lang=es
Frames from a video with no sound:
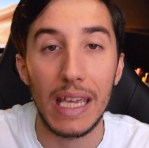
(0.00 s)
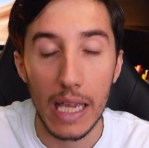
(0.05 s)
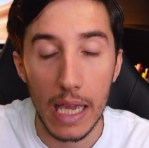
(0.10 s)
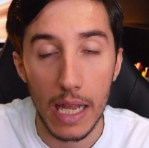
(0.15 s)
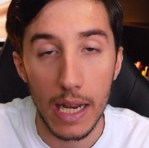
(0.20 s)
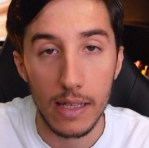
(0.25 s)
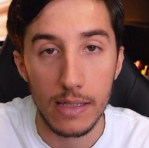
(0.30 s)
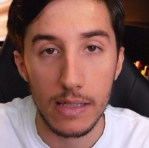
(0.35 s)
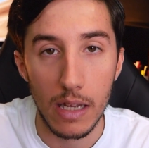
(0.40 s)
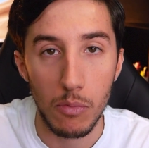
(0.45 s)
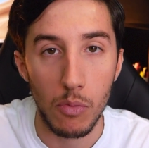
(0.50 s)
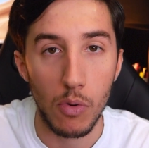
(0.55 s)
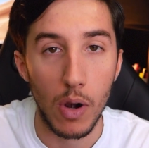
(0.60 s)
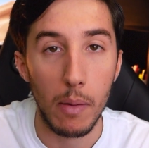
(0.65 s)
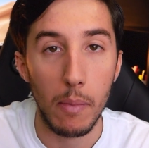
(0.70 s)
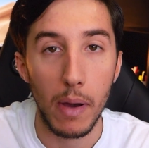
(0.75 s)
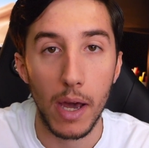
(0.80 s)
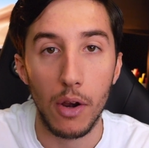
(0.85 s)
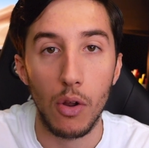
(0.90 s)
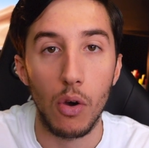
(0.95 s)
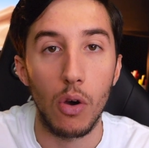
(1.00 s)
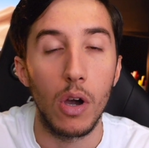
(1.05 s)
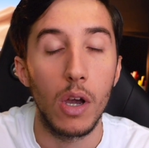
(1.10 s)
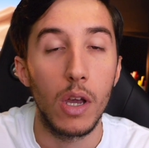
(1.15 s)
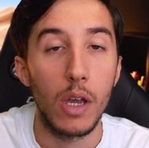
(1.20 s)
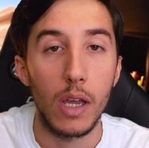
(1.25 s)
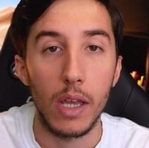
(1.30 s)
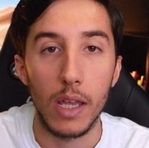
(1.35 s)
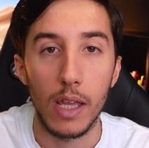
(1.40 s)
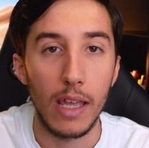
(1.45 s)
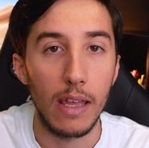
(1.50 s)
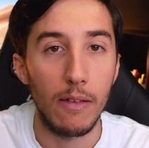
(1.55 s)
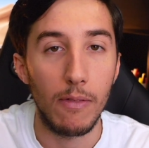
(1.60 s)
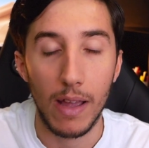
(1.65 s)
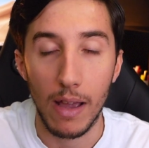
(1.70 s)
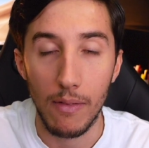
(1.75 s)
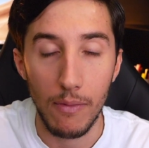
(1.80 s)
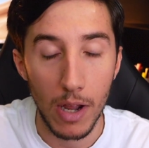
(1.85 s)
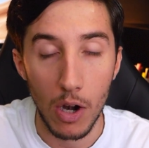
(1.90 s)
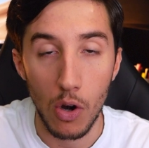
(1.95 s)
quiere echarme una mano y
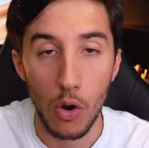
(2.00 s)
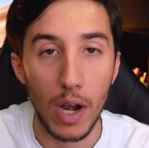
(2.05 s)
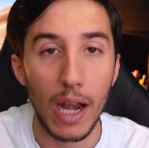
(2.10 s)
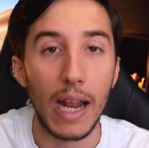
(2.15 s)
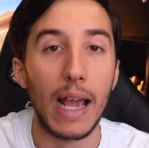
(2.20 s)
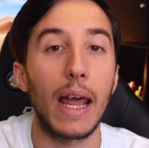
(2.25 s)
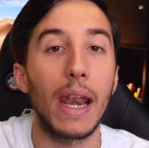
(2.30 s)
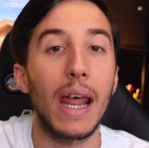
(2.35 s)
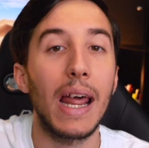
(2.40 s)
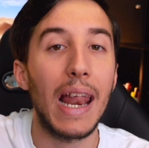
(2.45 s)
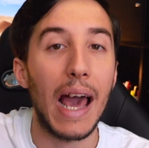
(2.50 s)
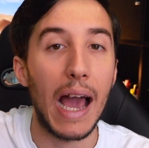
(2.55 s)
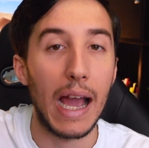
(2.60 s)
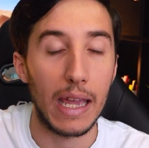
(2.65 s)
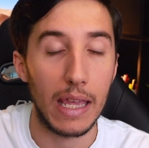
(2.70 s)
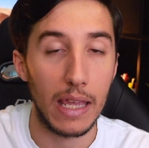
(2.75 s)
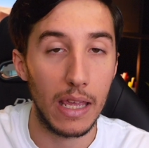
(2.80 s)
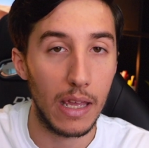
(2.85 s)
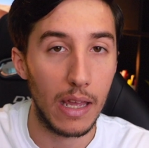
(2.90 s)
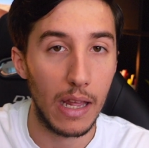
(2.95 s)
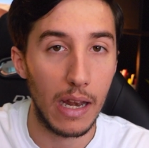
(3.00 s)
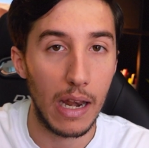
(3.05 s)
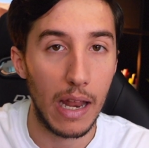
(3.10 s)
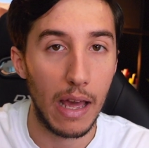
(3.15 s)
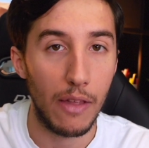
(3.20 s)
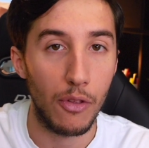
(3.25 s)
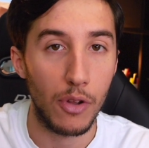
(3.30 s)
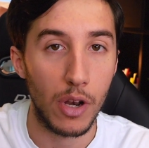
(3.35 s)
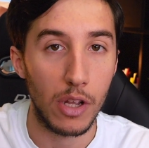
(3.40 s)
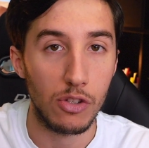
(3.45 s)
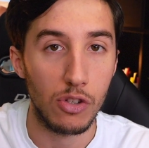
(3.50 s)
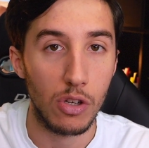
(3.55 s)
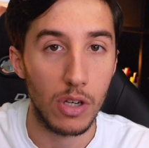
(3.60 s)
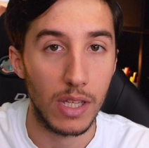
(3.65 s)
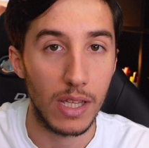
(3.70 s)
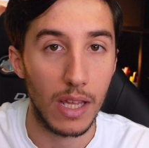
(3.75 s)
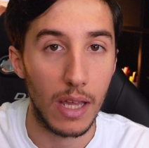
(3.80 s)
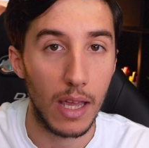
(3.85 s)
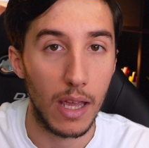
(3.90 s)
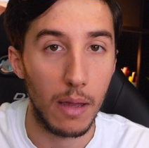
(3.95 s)
que verlo en el canal, aquí en las
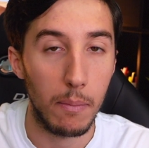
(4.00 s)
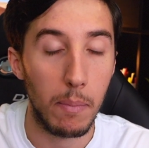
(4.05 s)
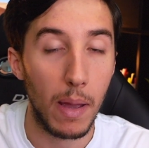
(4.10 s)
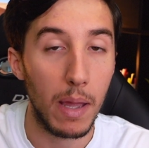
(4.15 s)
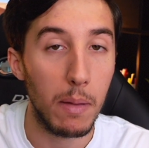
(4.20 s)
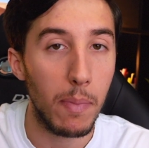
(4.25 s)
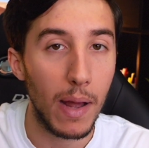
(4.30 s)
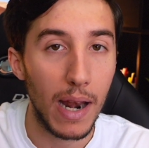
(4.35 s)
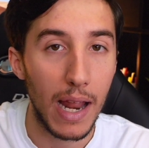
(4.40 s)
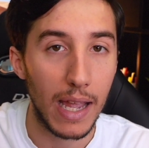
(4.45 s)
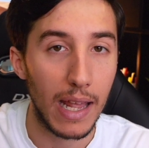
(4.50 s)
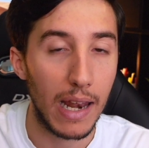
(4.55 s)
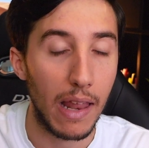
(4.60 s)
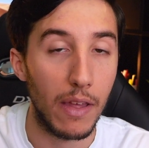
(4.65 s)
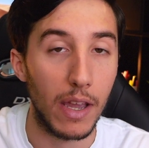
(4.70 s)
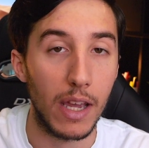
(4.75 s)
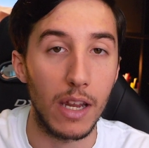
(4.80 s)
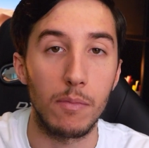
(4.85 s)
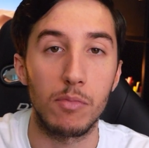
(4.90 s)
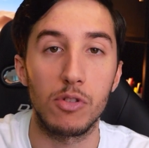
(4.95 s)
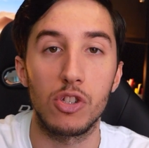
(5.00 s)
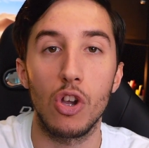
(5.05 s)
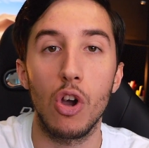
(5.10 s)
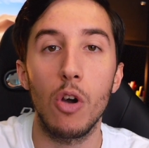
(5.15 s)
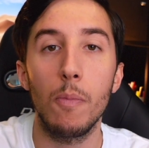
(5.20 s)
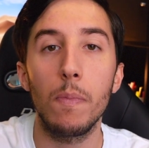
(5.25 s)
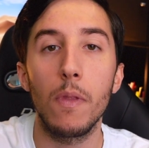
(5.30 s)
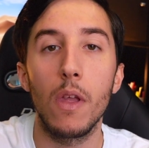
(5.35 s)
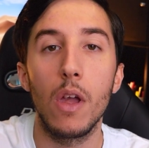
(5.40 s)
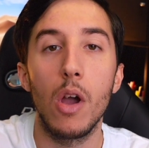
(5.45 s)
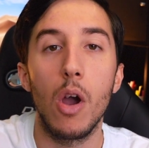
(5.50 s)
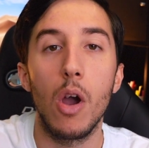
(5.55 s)
donaciones de PayPal, aquí en la descripción,